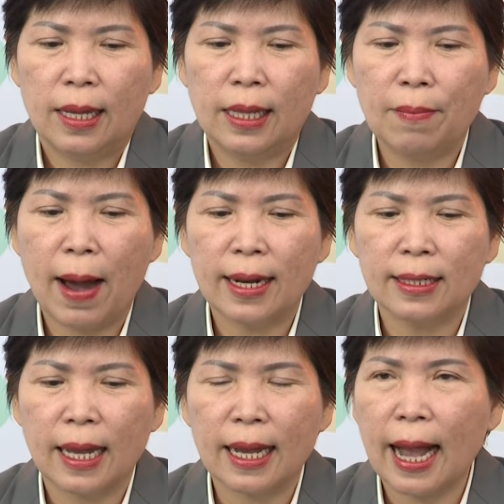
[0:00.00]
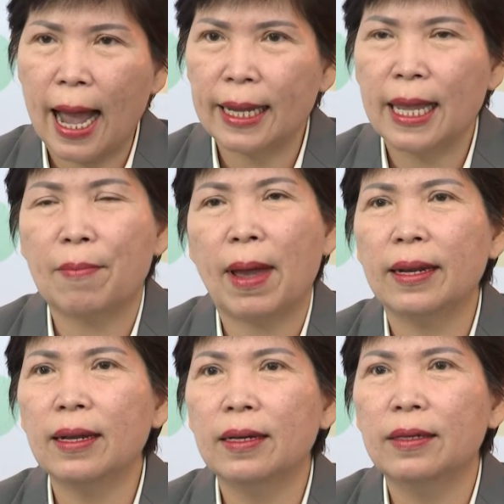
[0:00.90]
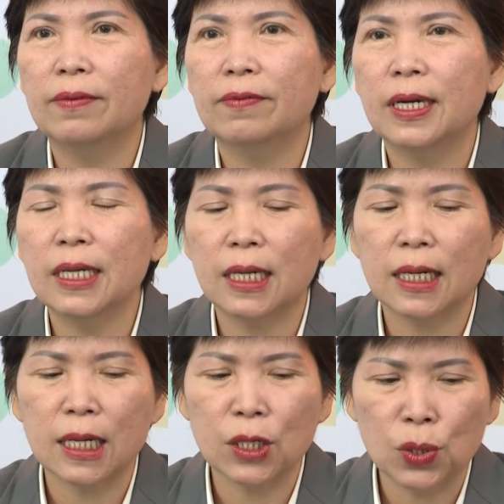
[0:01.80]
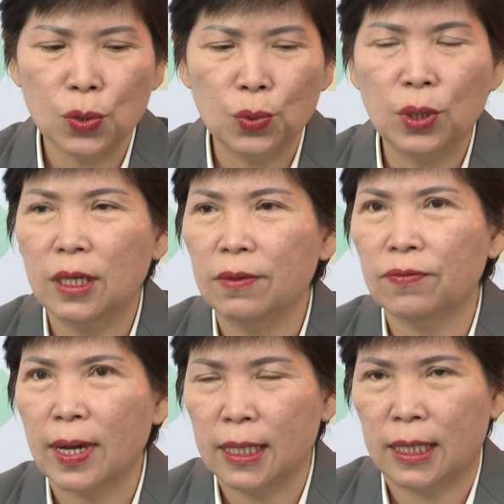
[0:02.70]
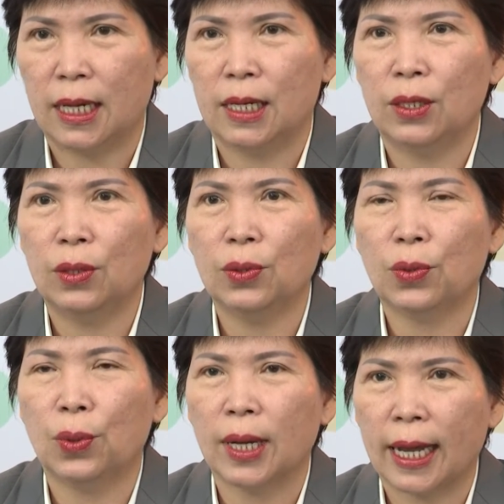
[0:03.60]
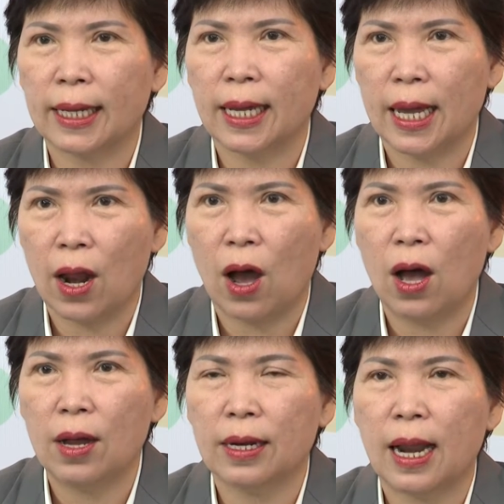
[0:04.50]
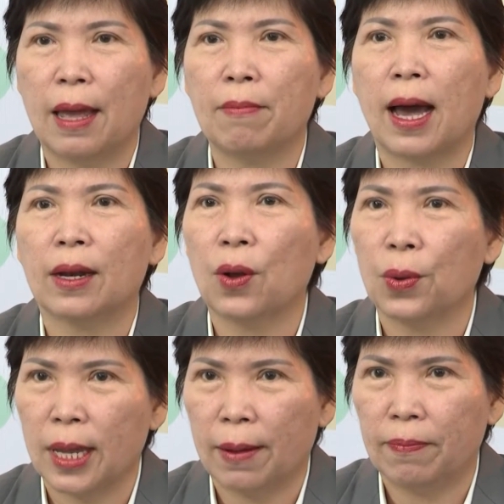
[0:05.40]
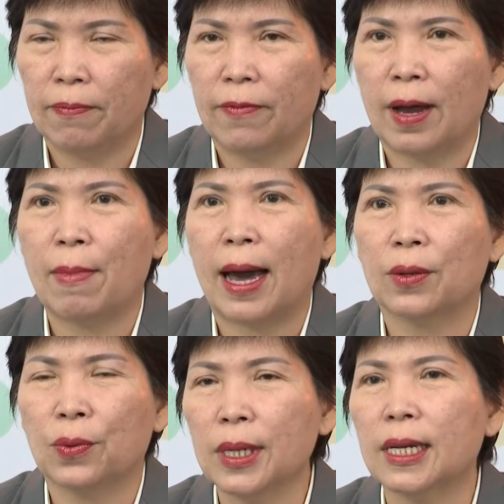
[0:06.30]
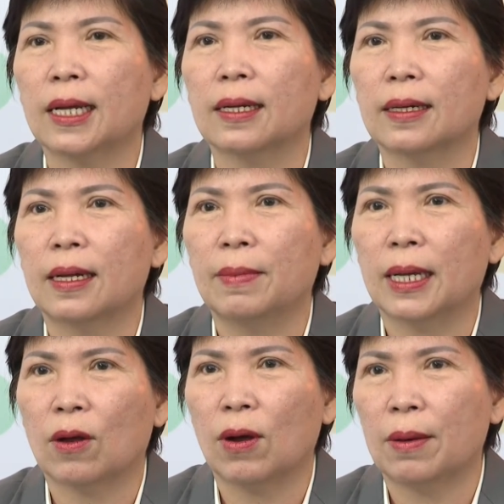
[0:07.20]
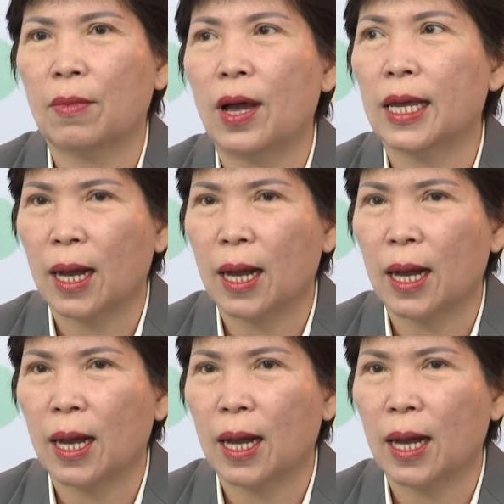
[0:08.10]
thì bạn sẽ càng nhạy bén hơn với những cái xu hướng phát triển của ngành nghề đó để bạn hội nhập và bạn quyết định là mình có gắn bó hay